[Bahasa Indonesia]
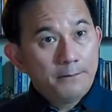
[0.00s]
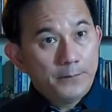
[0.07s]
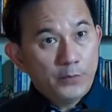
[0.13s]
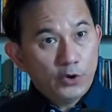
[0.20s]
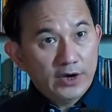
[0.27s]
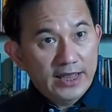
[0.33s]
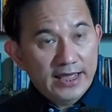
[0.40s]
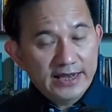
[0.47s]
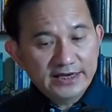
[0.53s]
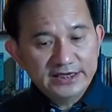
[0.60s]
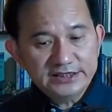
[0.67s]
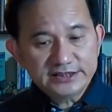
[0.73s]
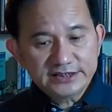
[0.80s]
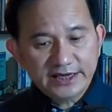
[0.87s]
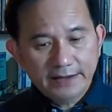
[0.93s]

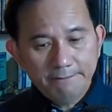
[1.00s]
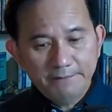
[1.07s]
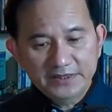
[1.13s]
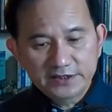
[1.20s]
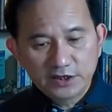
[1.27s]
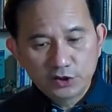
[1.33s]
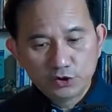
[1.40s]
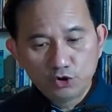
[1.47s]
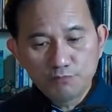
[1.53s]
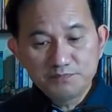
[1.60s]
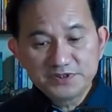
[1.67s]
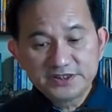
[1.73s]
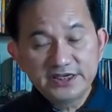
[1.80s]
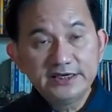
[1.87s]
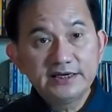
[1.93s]
Polaris Capital Group
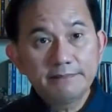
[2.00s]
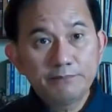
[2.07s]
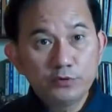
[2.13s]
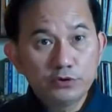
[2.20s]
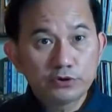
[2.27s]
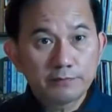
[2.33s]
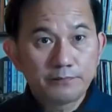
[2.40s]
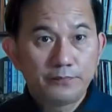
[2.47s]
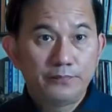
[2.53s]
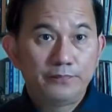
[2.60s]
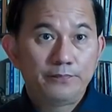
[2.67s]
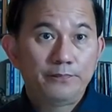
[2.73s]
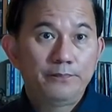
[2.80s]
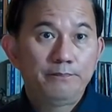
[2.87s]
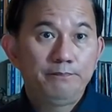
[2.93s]
Singapura
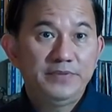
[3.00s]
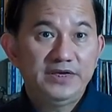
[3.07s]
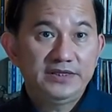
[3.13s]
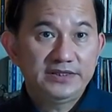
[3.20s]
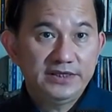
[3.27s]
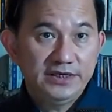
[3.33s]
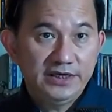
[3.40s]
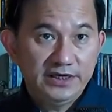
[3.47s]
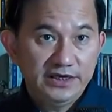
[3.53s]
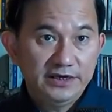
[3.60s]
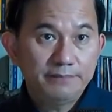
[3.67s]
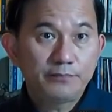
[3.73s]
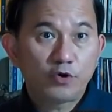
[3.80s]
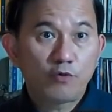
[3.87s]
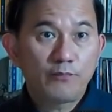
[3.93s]

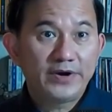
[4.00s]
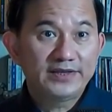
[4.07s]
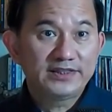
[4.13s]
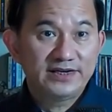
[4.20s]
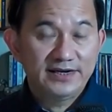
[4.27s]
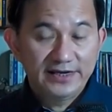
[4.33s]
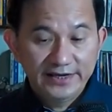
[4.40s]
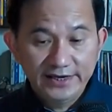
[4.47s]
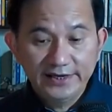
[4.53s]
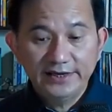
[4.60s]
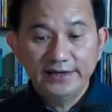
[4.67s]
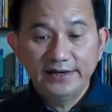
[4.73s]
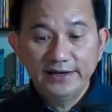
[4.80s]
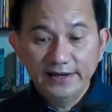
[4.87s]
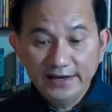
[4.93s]
PTE
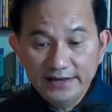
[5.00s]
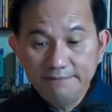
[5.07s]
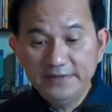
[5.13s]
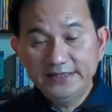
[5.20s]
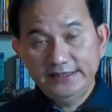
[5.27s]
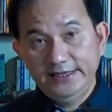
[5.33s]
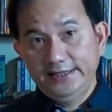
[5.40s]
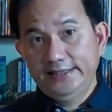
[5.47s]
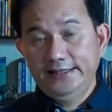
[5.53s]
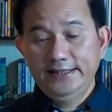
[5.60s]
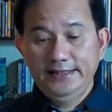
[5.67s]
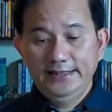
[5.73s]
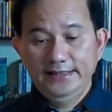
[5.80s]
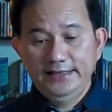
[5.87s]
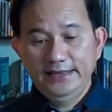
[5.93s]
Proprietary Limited.
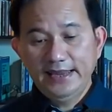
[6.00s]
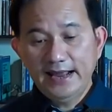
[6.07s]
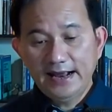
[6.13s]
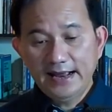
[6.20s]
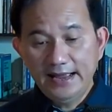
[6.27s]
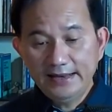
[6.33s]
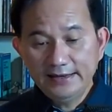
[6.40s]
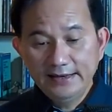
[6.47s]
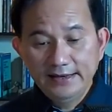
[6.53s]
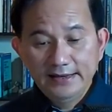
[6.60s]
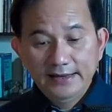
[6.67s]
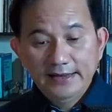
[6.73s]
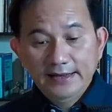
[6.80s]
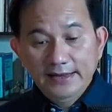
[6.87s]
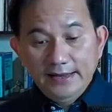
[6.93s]
Ya kan?
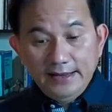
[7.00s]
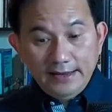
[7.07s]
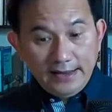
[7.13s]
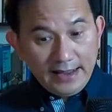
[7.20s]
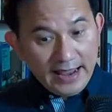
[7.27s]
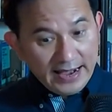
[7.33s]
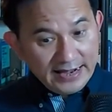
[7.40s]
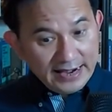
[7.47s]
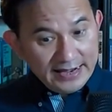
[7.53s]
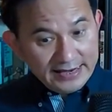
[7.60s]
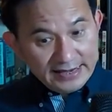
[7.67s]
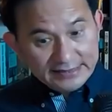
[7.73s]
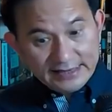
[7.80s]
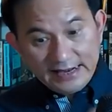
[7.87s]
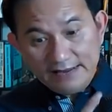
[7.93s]
Anda
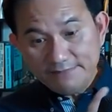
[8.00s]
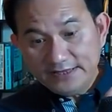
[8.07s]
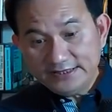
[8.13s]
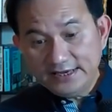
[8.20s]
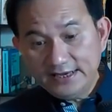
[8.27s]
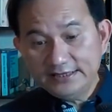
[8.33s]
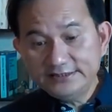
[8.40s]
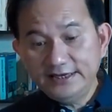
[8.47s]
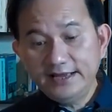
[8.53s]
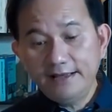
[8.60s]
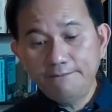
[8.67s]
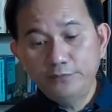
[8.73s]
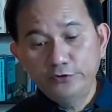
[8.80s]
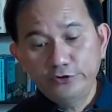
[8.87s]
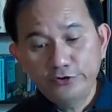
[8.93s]
lihat alamat yang di
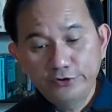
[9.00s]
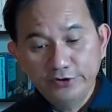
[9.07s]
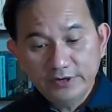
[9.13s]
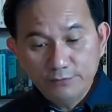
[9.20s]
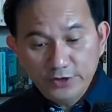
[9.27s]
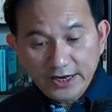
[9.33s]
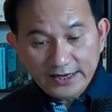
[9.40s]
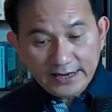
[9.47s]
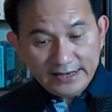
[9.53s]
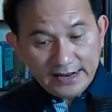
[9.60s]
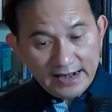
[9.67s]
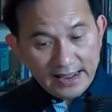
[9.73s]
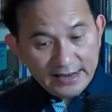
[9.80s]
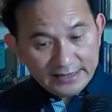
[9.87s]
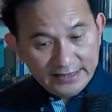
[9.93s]
Singapura. Kemudian ada
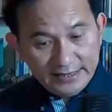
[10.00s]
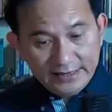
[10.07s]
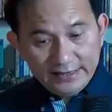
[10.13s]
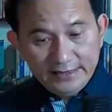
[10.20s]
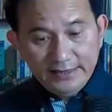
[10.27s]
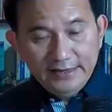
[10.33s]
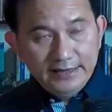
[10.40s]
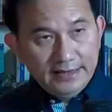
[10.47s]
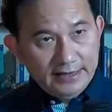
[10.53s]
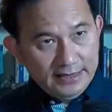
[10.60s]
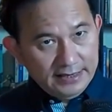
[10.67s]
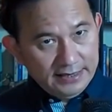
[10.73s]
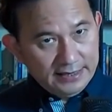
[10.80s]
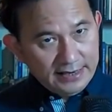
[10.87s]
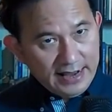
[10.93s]
lagi
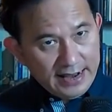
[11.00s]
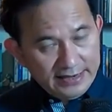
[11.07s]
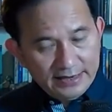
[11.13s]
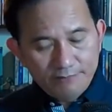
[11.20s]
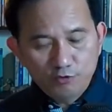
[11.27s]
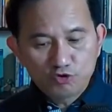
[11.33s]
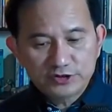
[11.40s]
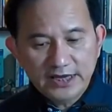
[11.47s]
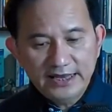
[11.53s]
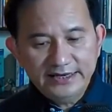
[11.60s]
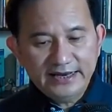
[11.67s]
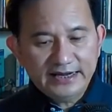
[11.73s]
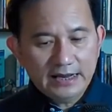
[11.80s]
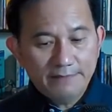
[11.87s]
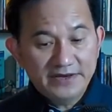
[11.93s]
uh, anak perusahaan
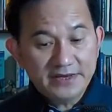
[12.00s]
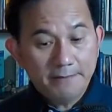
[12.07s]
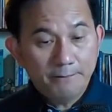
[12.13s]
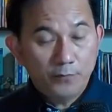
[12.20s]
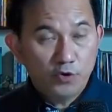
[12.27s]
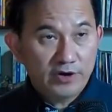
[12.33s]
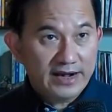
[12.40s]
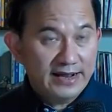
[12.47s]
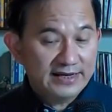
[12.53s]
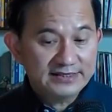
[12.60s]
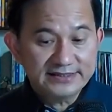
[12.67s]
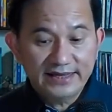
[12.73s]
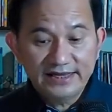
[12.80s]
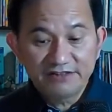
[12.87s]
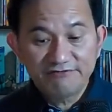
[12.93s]
yang namanya
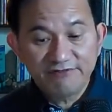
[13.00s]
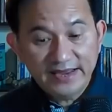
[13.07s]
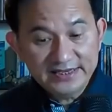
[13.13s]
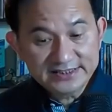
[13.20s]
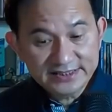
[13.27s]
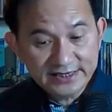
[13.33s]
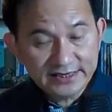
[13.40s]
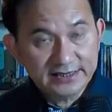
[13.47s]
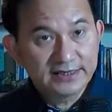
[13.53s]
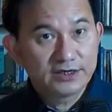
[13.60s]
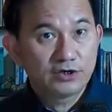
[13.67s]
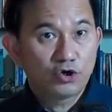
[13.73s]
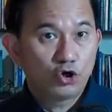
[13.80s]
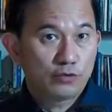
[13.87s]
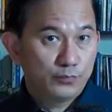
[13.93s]
Polaris
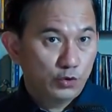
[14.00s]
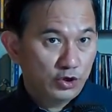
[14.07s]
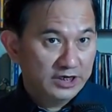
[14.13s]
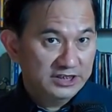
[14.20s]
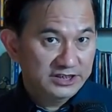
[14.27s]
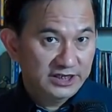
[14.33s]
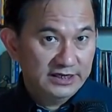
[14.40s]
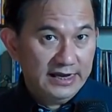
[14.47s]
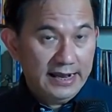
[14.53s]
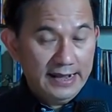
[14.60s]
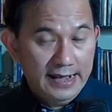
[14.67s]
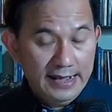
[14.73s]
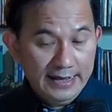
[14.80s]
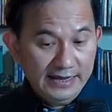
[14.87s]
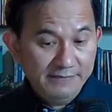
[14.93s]
Advisor Corporation
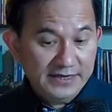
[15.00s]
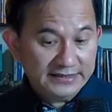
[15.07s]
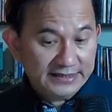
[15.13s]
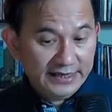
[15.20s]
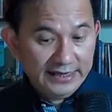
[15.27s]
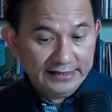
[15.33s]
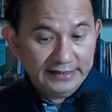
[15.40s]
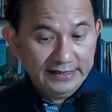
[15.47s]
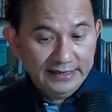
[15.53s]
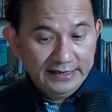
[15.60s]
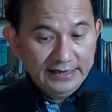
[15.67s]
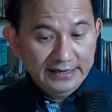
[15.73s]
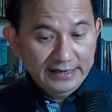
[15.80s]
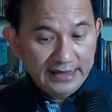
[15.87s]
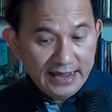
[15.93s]
Limited
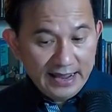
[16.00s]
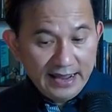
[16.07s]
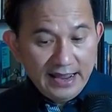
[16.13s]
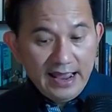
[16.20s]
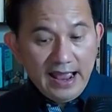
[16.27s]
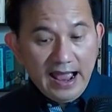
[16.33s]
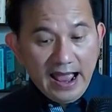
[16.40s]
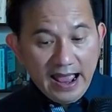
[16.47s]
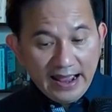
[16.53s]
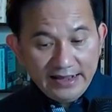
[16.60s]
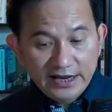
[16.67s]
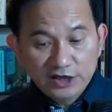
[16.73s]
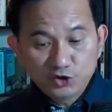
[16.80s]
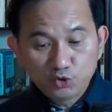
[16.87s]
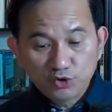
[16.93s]
ya.
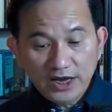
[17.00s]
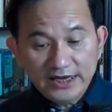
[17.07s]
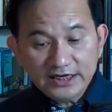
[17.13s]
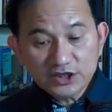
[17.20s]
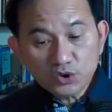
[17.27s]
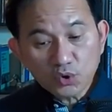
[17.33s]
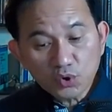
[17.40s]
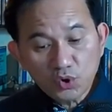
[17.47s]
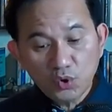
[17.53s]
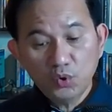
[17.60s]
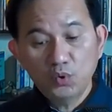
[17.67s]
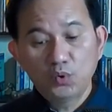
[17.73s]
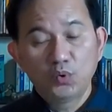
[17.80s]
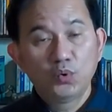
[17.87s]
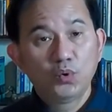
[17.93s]
Ada juga di
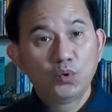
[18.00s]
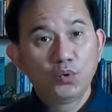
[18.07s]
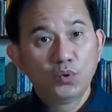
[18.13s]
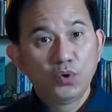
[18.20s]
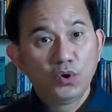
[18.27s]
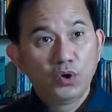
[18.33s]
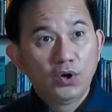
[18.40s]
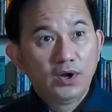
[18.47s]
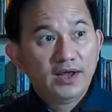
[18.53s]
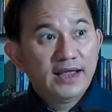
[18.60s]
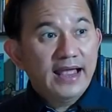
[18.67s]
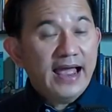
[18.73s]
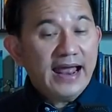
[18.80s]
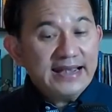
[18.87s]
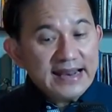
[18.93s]
Tokyo.
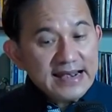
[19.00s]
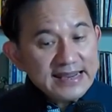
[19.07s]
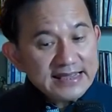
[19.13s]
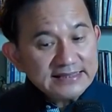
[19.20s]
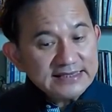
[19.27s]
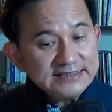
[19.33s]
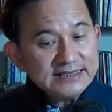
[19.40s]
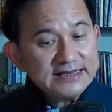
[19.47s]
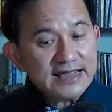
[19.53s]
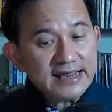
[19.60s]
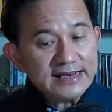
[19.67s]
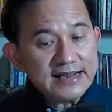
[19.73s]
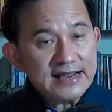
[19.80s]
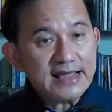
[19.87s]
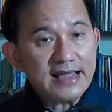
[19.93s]
Anda lihat di sini
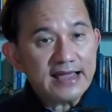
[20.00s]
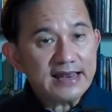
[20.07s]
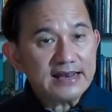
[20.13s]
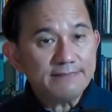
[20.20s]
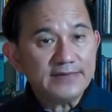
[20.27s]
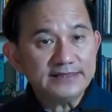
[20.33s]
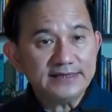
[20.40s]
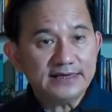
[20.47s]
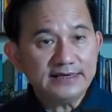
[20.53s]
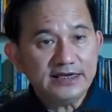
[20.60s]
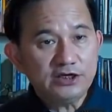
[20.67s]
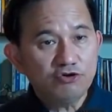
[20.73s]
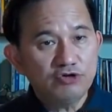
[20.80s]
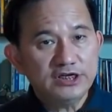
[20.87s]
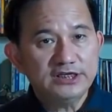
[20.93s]
ada nggak alamat yang di
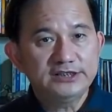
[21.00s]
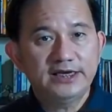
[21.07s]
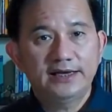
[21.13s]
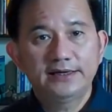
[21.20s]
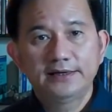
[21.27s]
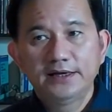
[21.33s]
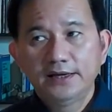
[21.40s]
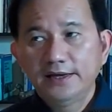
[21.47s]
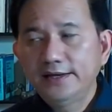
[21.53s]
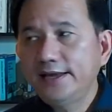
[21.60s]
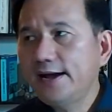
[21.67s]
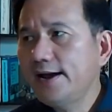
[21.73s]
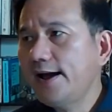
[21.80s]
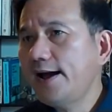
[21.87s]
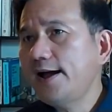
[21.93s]
Indonesia?
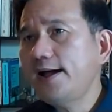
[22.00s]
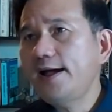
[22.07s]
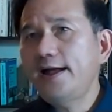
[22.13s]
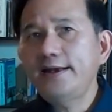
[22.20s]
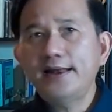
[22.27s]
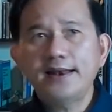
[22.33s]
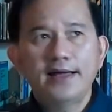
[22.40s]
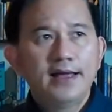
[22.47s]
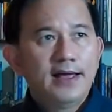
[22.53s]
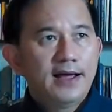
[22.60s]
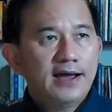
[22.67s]
Ya nggak ada lah.